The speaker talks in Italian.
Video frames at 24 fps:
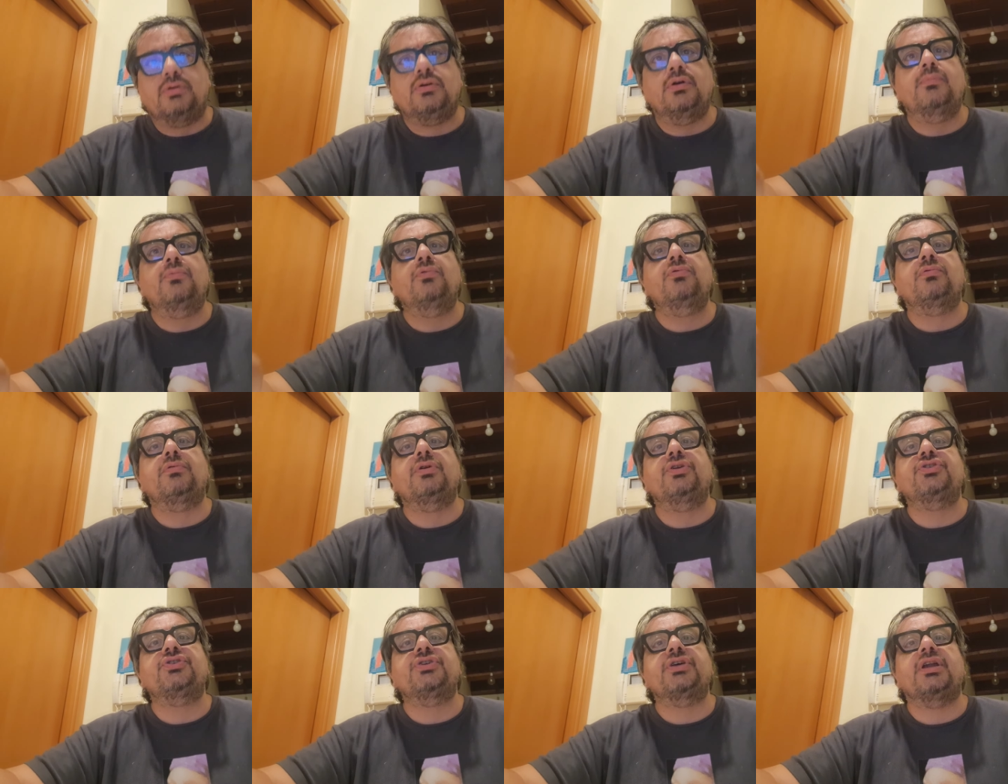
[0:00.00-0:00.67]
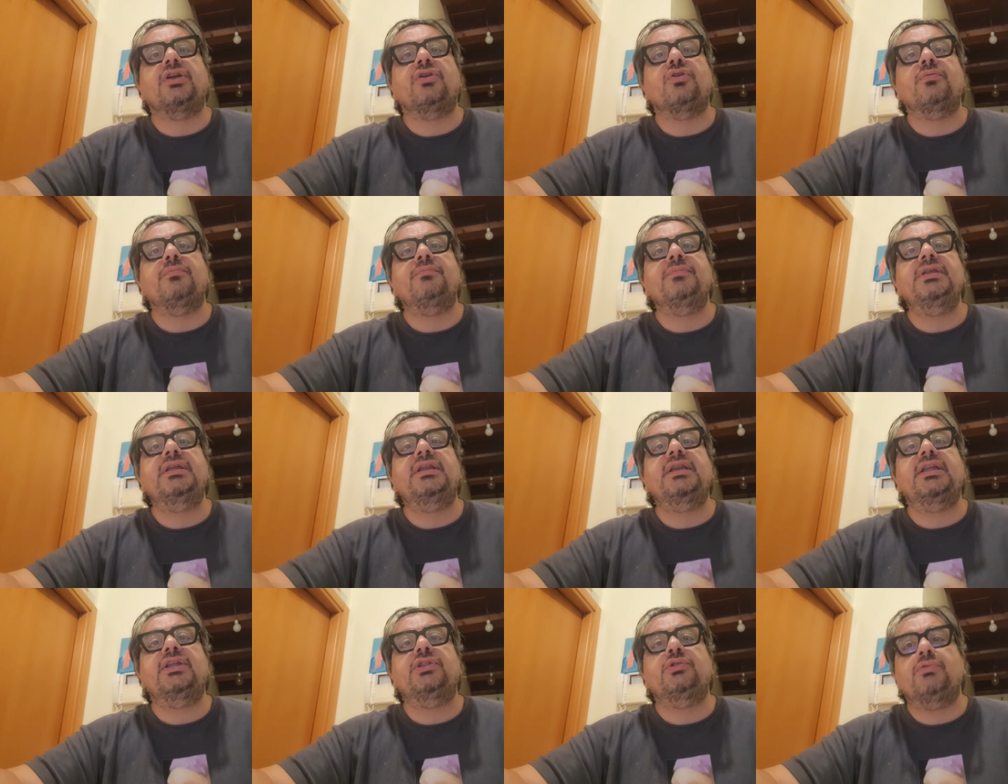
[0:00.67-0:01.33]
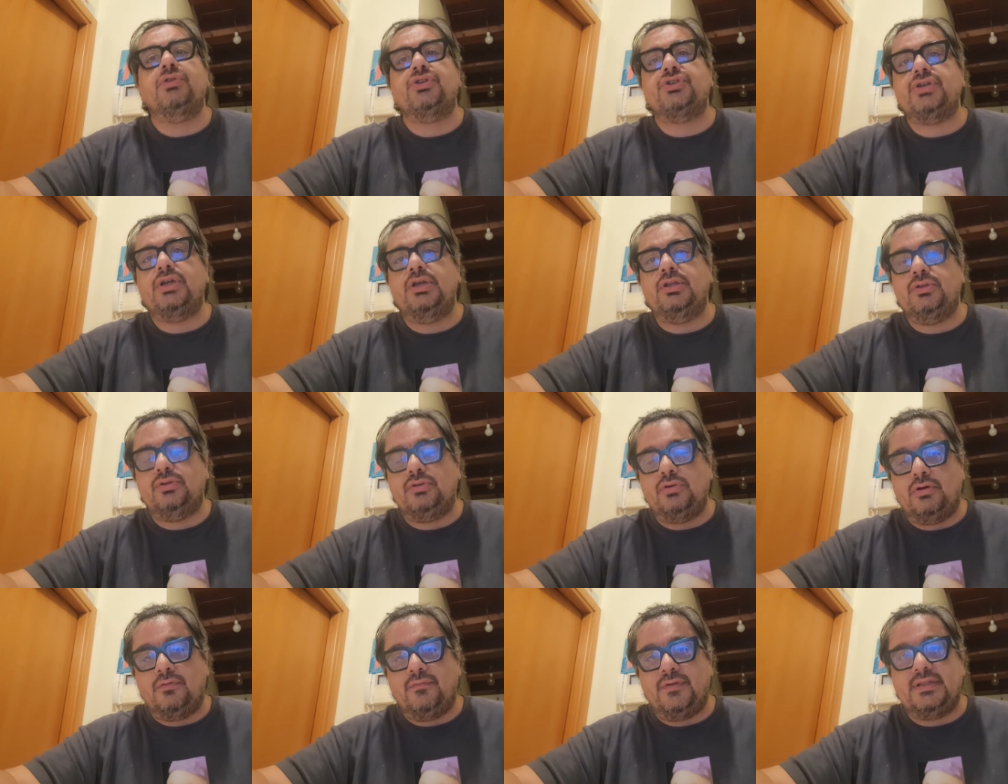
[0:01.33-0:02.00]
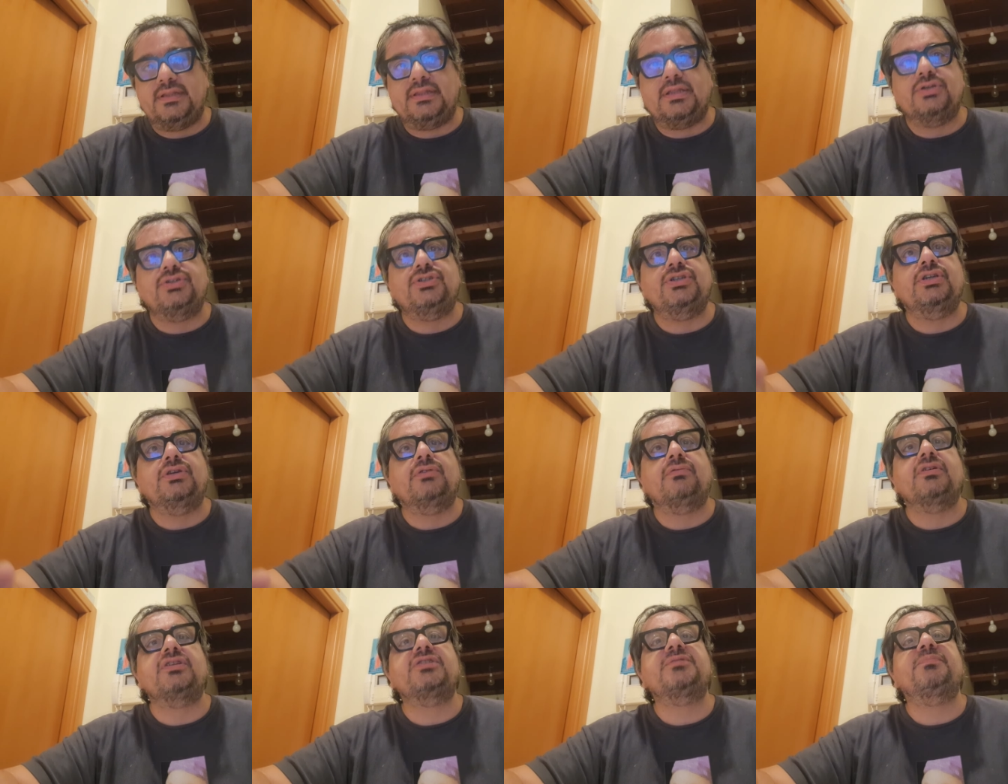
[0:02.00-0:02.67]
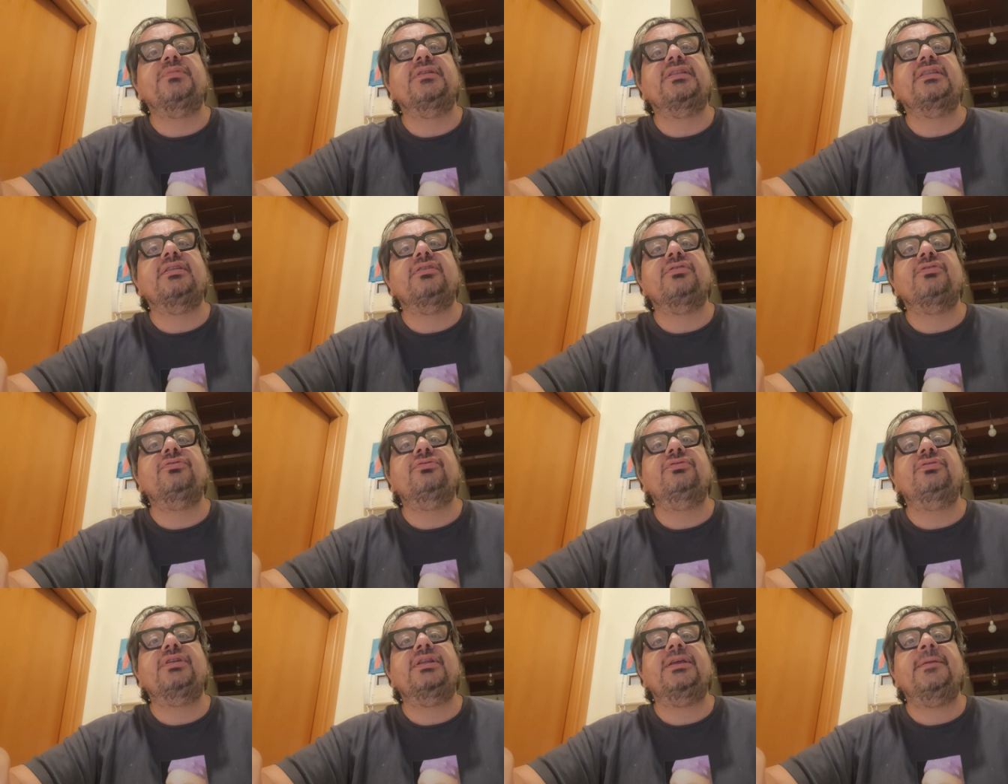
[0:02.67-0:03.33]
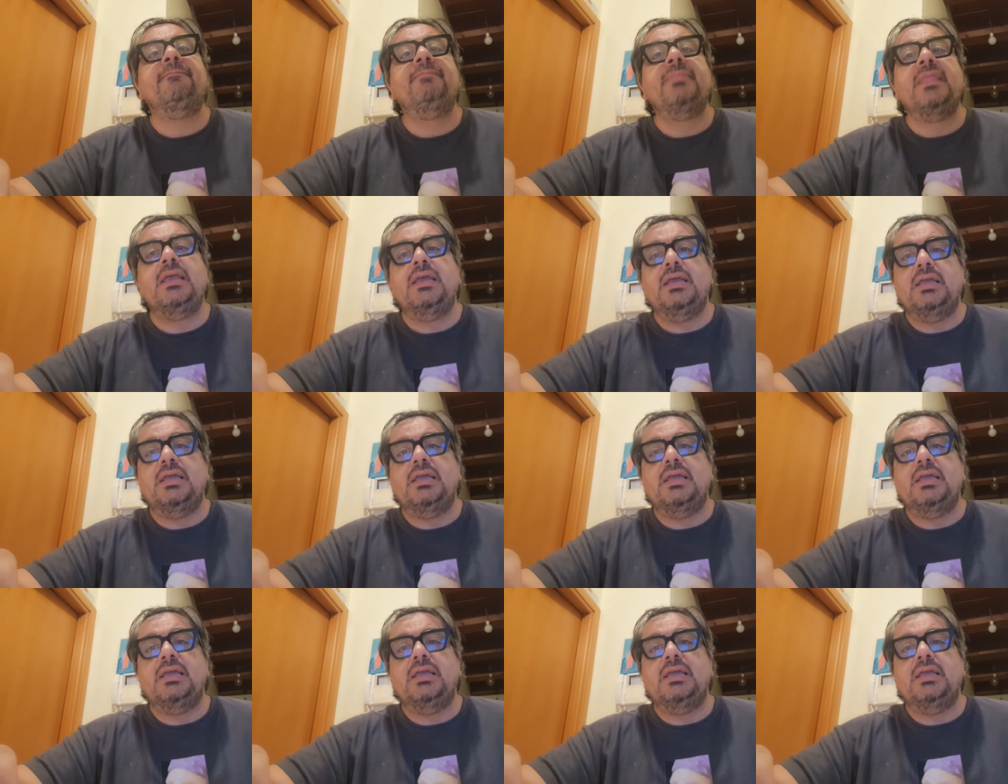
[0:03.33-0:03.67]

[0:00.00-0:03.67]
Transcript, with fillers: Comunque c'erano 1295 spettatori